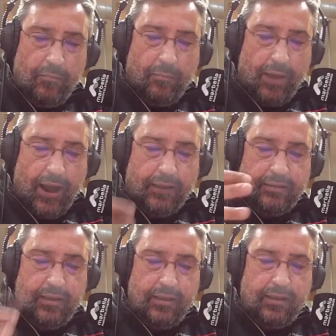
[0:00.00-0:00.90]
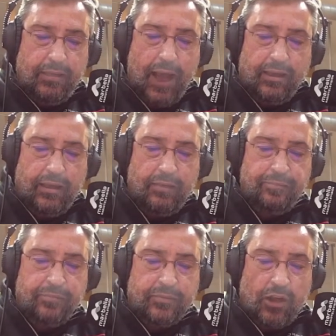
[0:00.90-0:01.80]
Bart y Maggie
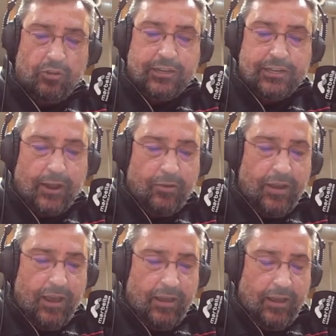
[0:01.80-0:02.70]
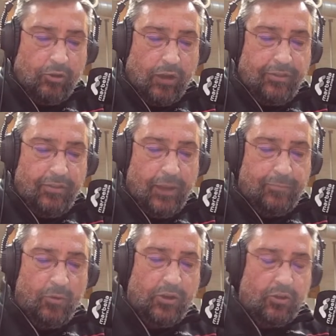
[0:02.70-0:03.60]
conquistaron el corazón del
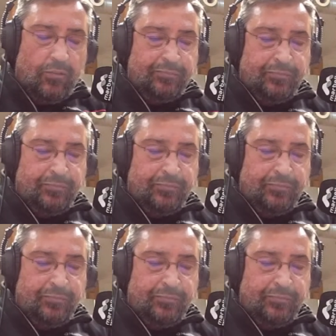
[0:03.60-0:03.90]
público